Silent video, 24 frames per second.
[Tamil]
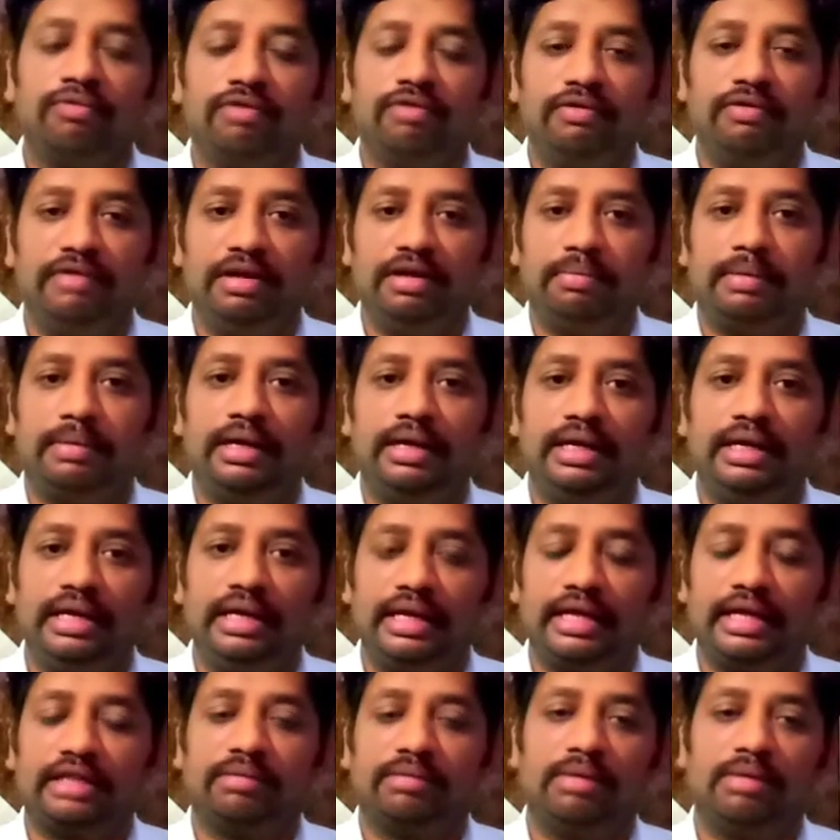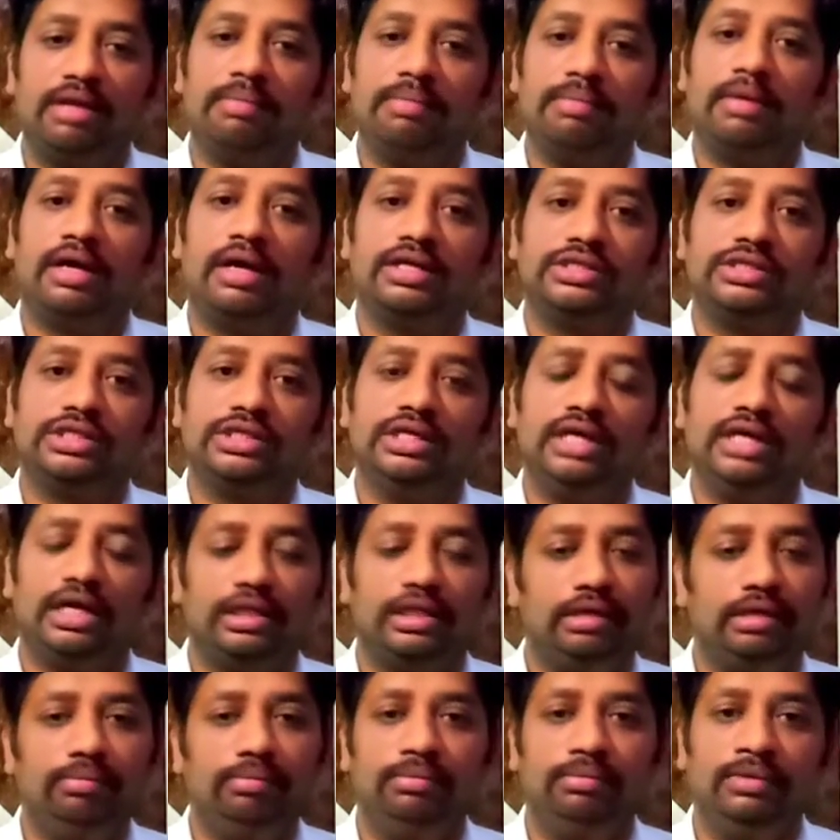வெவ்வேறு பள்ளிகளுக்கு ஏற்ற மாதிரி மாறிச்சுன்னா
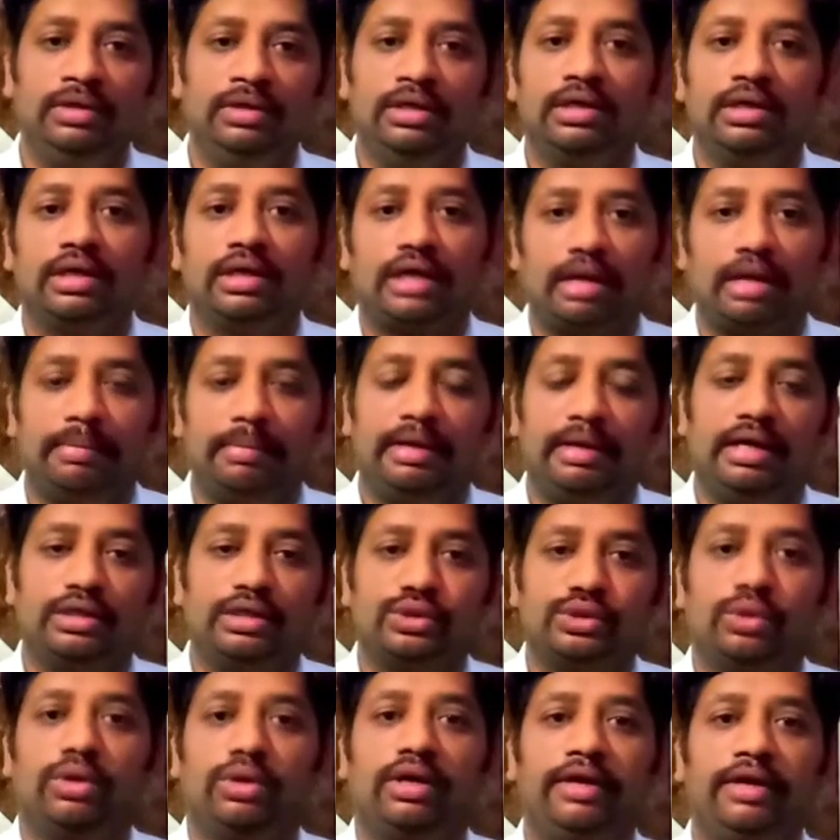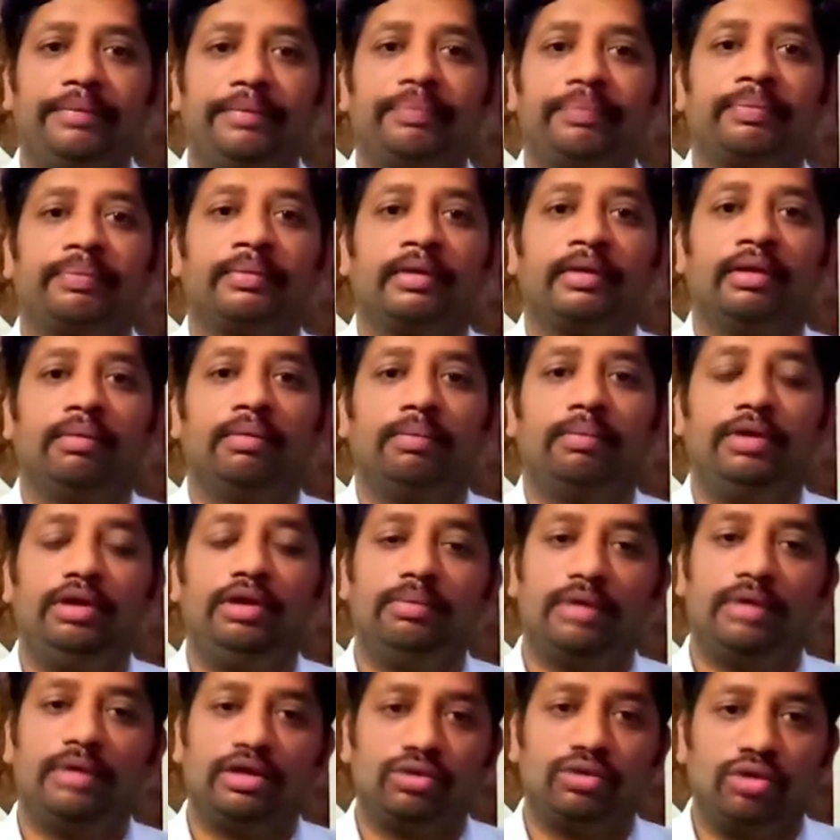அதையும் கமெண்ட்டில் சொல்லுங்கள்
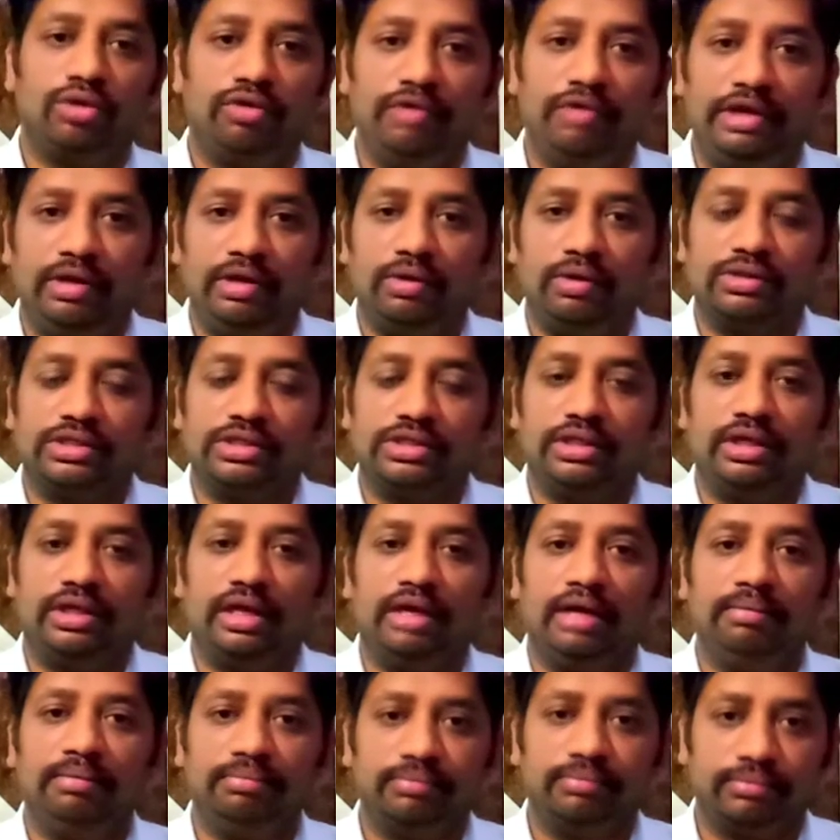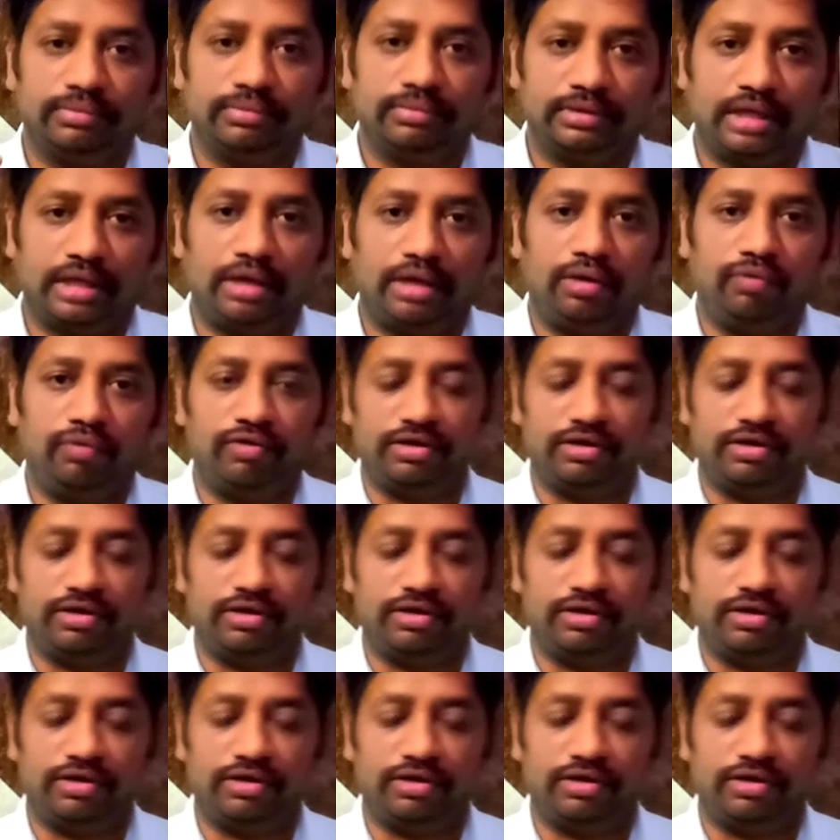மீண்டும் அடுத்த ஒரு வீடியோவில் சந்திக்கலாம் தேங்க்யூ